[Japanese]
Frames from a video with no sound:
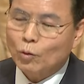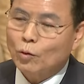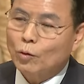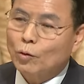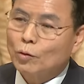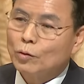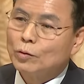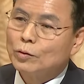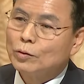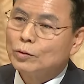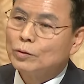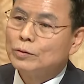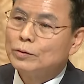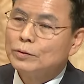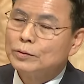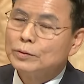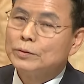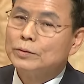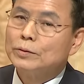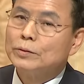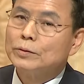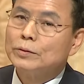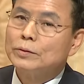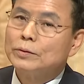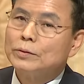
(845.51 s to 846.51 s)
機能
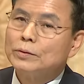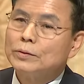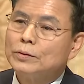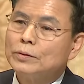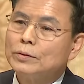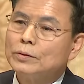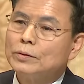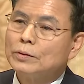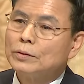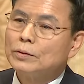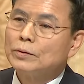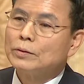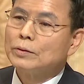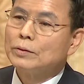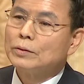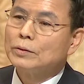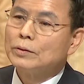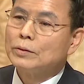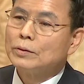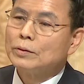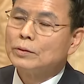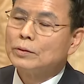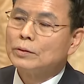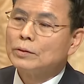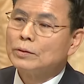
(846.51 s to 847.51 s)
主義者にな
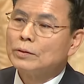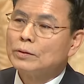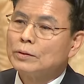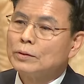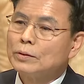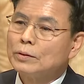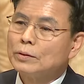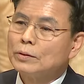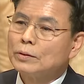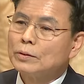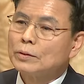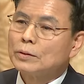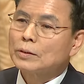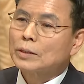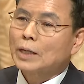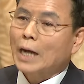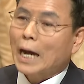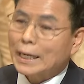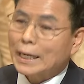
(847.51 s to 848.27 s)
れと